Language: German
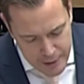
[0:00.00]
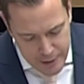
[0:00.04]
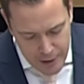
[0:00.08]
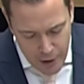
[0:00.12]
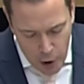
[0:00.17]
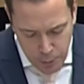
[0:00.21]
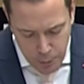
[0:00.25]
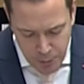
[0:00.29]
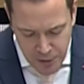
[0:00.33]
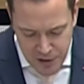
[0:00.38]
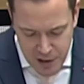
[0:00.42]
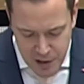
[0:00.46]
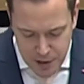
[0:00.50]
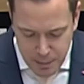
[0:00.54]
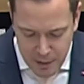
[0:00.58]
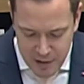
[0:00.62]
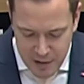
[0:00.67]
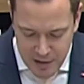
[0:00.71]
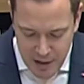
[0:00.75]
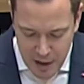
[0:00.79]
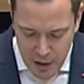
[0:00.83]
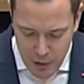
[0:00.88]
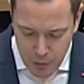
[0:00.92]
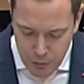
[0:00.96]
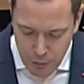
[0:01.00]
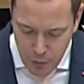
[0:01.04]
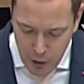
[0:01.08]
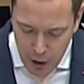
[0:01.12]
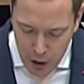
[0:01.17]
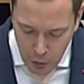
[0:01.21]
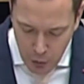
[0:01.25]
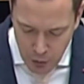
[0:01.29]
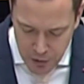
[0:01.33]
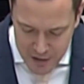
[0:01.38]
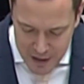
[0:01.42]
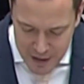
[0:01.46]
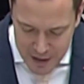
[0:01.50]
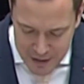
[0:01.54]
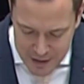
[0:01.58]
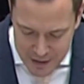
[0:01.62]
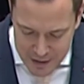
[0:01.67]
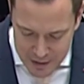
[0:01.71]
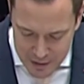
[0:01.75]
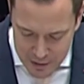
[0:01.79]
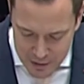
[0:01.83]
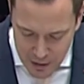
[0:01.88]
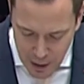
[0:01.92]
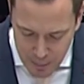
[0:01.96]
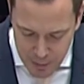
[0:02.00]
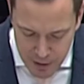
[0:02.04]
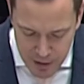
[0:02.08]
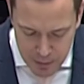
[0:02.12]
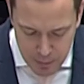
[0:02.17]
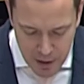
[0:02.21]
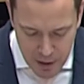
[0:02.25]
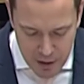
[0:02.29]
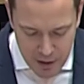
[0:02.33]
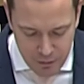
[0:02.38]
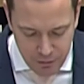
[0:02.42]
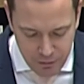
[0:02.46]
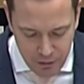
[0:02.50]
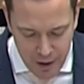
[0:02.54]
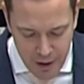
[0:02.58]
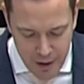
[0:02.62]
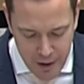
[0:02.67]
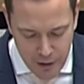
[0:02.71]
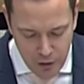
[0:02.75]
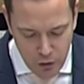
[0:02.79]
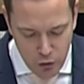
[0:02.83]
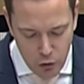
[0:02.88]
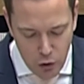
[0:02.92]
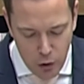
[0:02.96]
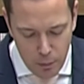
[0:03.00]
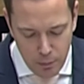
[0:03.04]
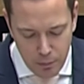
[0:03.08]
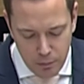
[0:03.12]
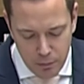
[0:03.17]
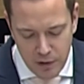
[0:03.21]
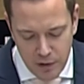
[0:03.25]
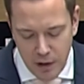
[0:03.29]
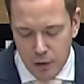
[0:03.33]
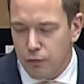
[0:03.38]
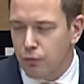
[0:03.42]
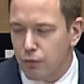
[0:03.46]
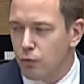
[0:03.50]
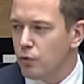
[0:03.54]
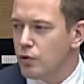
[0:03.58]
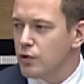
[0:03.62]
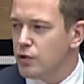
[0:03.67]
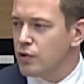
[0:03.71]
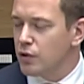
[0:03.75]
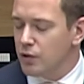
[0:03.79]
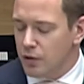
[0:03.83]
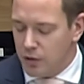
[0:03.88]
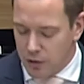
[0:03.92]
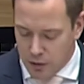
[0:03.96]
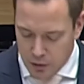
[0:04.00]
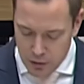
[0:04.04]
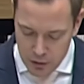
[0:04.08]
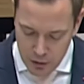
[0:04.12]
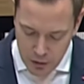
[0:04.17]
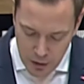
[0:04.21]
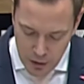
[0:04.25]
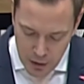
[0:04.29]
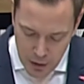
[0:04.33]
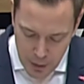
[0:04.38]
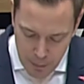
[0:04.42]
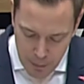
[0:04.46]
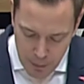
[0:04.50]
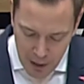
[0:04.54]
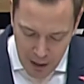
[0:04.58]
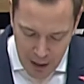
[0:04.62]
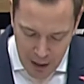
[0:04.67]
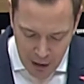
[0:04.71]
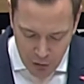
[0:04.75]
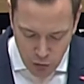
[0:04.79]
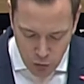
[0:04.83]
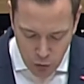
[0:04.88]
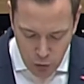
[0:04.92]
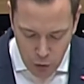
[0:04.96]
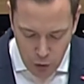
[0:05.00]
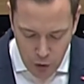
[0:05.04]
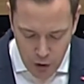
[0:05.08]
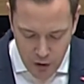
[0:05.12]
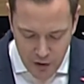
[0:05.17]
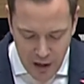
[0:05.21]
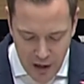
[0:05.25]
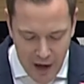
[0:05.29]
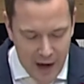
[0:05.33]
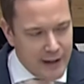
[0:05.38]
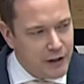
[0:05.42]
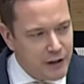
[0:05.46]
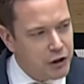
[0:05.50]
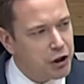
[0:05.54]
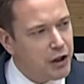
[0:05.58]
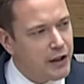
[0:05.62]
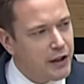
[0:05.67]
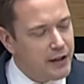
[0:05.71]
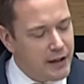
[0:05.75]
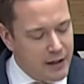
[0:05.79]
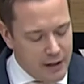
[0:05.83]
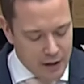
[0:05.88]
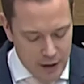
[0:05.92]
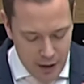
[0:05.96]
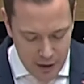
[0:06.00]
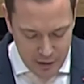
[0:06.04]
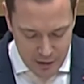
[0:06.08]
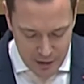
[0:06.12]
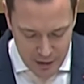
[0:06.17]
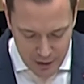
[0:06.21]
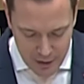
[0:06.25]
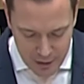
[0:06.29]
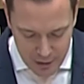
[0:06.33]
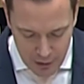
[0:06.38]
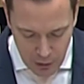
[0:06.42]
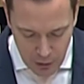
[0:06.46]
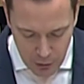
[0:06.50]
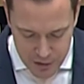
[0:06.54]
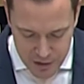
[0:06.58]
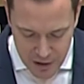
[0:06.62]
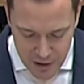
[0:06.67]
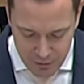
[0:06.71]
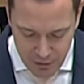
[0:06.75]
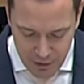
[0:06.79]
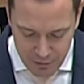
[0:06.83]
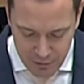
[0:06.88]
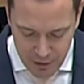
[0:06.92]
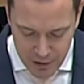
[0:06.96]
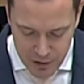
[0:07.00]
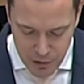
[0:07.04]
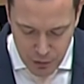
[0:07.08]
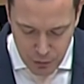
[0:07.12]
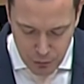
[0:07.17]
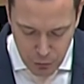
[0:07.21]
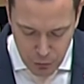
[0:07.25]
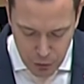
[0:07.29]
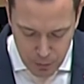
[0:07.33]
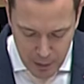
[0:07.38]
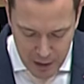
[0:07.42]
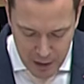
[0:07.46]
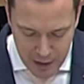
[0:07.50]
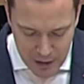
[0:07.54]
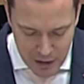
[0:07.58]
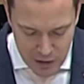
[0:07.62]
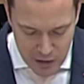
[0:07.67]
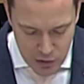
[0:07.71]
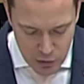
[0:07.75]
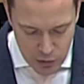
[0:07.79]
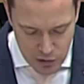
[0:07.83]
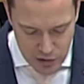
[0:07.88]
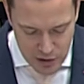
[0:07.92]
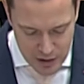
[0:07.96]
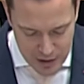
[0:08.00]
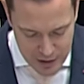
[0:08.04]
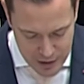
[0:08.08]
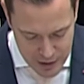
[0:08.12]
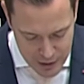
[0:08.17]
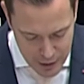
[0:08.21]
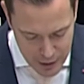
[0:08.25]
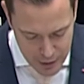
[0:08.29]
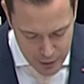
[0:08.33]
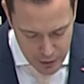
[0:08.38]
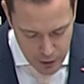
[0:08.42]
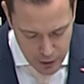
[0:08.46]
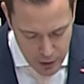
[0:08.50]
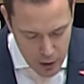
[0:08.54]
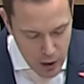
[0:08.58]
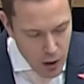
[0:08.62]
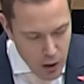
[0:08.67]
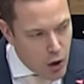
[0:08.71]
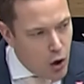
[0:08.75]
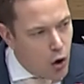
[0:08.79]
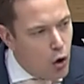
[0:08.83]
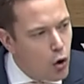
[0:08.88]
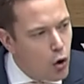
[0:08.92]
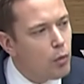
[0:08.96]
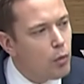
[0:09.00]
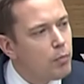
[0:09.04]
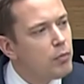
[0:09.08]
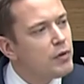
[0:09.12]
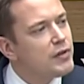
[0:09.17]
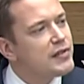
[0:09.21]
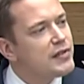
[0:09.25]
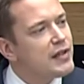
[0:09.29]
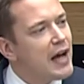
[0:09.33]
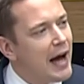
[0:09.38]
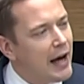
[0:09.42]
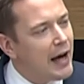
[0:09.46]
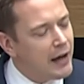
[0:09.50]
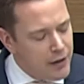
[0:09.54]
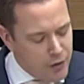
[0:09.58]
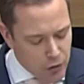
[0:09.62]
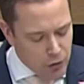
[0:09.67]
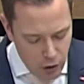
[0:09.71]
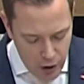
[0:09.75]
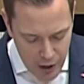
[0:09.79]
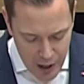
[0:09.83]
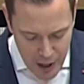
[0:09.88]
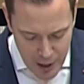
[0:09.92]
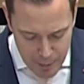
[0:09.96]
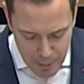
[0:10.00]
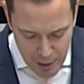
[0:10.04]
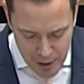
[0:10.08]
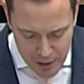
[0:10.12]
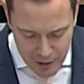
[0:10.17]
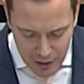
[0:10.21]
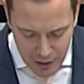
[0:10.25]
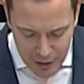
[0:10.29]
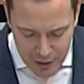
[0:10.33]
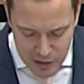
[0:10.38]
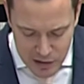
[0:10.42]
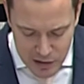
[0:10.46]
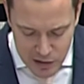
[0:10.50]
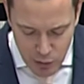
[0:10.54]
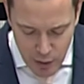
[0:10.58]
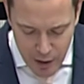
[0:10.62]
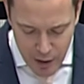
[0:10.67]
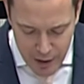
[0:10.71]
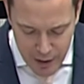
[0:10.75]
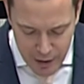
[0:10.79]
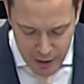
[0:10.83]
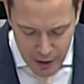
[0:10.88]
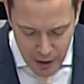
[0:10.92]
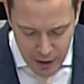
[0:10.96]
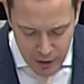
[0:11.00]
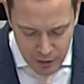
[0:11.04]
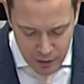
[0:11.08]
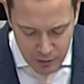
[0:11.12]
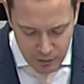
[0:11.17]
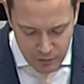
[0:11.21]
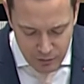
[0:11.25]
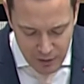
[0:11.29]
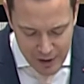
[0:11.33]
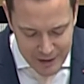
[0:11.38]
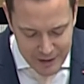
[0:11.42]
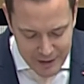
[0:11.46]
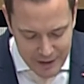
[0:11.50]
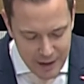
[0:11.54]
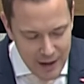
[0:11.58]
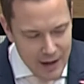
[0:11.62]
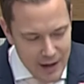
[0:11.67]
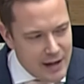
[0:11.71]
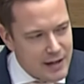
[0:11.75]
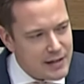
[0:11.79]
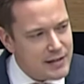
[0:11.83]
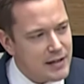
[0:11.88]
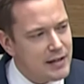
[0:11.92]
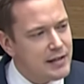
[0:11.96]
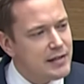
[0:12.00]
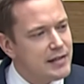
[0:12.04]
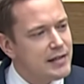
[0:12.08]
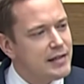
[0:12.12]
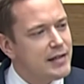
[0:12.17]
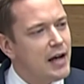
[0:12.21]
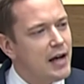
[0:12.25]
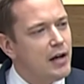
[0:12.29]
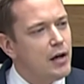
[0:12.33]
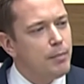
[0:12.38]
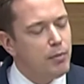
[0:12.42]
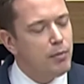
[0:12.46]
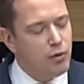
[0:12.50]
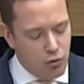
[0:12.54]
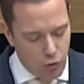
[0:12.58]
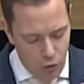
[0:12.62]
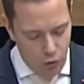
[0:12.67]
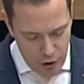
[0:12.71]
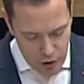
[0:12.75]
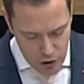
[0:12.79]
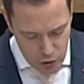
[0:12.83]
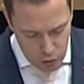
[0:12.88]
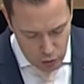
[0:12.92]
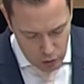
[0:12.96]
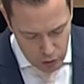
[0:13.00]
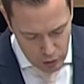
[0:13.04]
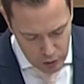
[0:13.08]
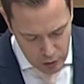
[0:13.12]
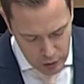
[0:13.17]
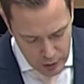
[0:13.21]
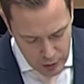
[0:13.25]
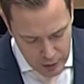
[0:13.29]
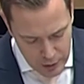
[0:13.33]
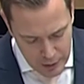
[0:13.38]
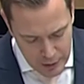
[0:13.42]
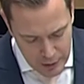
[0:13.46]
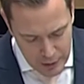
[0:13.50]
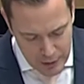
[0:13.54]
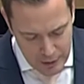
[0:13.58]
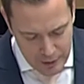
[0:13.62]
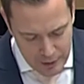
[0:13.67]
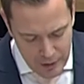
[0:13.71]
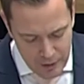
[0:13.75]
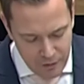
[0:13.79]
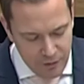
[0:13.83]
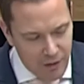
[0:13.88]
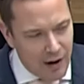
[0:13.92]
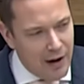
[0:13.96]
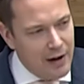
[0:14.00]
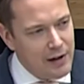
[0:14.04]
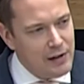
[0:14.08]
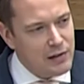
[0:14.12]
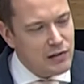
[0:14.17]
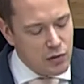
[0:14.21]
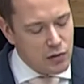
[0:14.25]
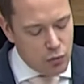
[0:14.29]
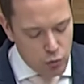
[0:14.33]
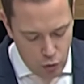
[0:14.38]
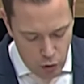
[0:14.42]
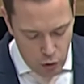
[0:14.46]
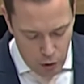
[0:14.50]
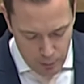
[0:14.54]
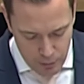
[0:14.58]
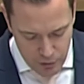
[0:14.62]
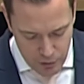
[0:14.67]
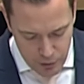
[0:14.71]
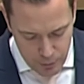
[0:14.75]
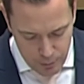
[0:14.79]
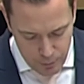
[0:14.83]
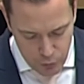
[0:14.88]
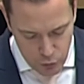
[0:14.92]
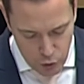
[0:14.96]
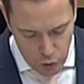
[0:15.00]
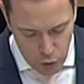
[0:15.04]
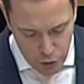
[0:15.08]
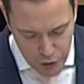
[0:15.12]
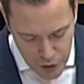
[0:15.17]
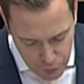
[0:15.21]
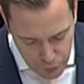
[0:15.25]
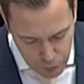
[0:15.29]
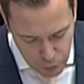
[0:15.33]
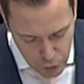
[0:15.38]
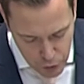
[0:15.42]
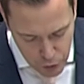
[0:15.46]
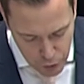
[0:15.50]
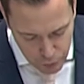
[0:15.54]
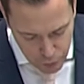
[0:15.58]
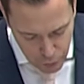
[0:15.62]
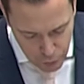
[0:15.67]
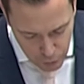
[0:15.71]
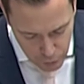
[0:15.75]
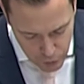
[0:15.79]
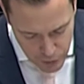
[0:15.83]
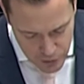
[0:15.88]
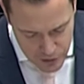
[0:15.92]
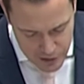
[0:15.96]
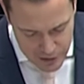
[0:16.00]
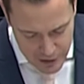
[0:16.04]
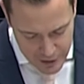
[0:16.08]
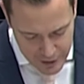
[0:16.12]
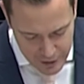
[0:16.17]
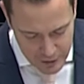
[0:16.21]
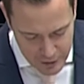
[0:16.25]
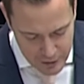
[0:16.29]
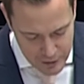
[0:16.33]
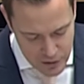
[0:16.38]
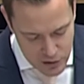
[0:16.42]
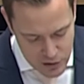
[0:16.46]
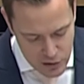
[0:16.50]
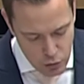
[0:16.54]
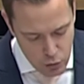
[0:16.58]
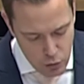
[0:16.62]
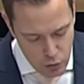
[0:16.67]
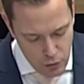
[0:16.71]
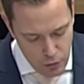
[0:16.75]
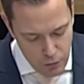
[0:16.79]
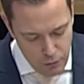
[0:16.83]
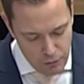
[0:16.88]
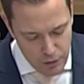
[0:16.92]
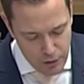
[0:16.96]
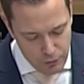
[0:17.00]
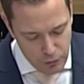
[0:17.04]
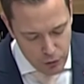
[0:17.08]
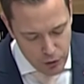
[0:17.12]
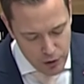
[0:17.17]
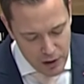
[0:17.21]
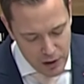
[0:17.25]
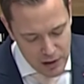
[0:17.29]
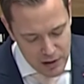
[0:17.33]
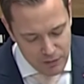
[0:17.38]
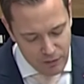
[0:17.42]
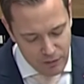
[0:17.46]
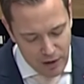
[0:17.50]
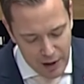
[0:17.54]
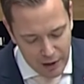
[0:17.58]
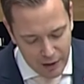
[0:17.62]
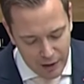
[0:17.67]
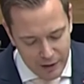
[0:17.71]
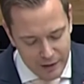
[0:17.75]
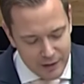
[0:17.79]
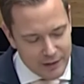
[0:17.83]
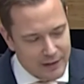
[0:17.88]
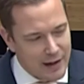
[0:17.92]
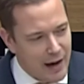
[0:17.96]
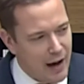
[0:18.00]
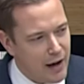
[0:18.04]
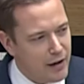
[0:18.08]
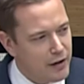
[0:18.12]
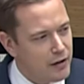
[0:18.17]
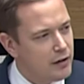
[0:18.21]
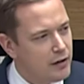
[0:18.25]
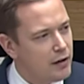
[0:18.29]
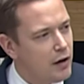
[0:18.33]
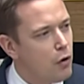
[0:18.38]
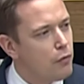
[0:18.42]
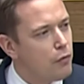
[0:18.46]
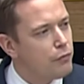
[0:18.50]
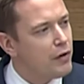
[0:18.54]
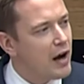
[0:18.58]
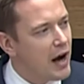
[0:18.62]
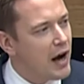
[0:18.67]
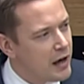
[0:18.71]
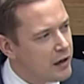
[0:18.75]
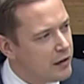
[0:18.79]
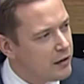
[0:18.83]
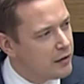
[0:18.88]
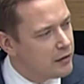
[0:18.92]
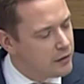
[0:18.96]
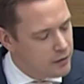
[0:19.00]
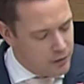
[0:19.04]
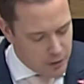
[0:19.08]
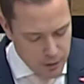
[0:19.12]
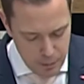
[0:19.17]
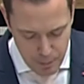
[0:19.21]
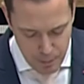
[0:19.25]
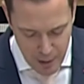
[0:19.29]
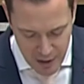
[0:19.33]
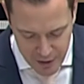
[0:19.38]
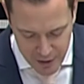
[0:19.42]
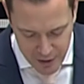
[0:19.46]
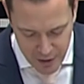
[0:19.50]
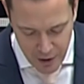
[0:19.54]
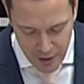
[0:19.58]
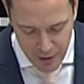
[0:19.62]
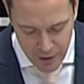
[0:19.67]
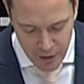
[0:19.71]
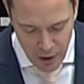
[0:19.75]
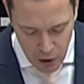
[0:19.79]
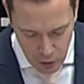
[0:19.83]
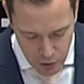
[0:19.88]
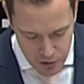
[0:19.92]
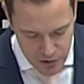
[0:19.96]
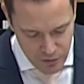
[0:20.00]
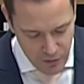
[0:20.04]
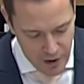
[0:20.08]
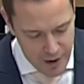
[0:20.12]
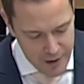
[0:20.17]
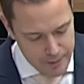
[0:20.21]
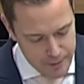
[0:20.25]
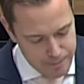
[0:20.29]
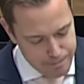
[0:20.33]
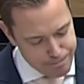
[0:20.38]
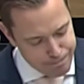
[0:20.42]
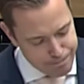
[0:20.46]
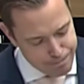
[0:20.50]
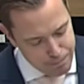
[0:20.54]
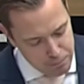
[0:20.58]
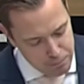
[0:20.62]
Die Erlaubnis des Präsidenten voraussetzend habe ich mir die Freiheit genommen, den für unsere Beratung heute einschlägigen Artikel aus der Verfassung von Berlin zu zitieren um uns alle noch einmal daran zu erinnern, welche essentielle Bedeutung den Wahlen zukommt. Und ich füge für uns Linke hinzu, wir würden das Wahlrecht gerne auf alle BerlinerInnen ausweiten.